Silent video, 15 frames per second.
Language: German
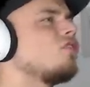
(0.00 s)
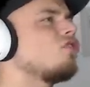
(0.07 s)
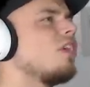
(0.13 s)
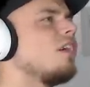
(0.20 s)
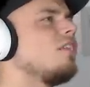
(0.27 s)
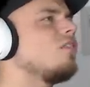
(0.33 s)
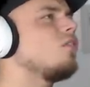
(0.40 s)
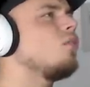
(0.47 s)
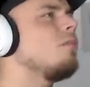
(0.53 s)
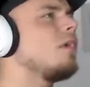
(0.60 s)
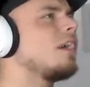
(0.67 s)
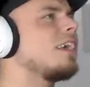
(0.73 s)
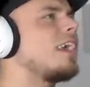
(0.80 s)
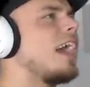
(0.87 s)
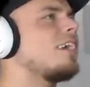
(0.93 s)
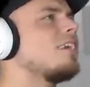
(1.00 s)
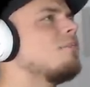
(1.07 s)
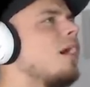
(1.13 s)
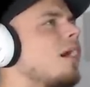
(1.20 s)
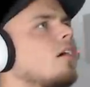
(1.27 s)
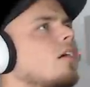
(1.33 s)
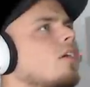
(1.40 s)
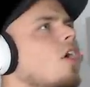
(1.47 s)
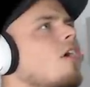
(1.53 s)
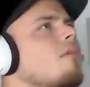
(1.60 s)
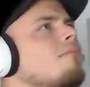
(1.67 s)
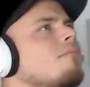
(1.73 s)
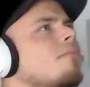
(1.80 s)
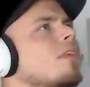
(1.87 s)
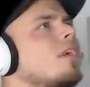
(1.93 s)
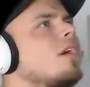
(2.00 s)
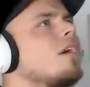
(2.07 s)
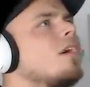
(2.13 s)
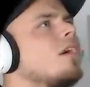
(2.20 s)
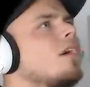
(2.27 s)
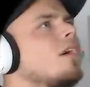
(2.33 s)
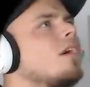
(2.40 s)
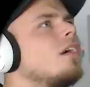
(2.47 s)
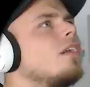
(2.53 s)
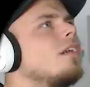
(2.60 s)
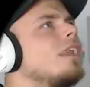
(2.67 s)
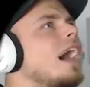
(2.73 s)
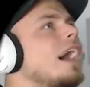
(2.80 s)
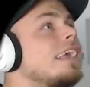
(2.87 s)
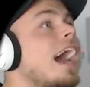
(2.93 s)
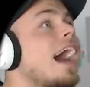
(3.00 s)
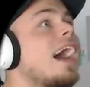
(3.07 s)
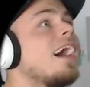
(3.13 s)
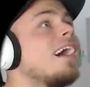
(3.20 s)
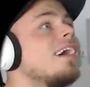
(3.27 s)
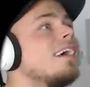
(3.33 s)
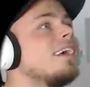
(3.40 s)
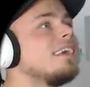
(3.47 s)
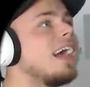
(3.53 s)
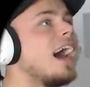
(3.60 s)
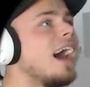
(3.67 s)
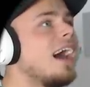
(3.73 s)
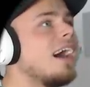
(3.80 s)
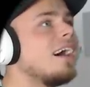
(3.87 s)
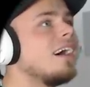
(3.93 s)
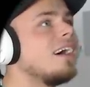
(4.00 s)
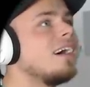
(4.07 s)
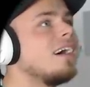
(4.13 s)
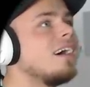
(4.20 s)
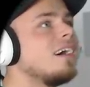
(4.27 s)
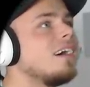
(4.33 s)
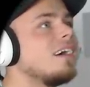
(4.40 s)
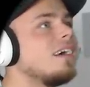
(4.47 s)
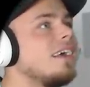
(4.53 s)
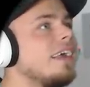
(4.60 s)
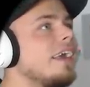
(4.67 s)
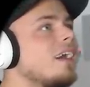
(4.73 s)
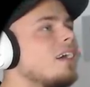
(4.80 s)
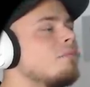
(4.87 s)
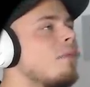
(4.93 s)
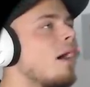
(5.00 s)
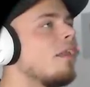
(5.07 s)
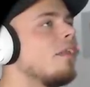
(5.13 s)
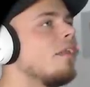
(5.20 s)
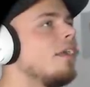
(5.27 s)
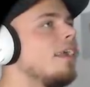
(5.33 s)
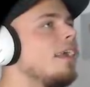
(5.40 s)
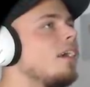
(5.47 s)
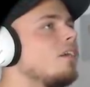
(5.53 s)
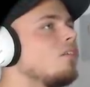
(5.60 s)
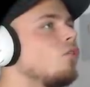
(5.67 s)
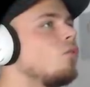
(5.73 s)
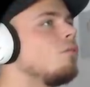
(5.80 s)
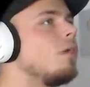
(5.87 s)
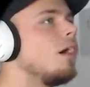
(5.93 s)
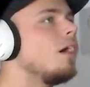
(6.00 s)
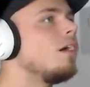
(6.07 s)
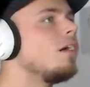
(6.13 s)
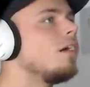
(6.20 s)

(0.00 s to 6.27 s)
scheiß Gumba-Kacke, Mann! Komm! Na, ja! Ja! Ehrenmann! Ehrengumba!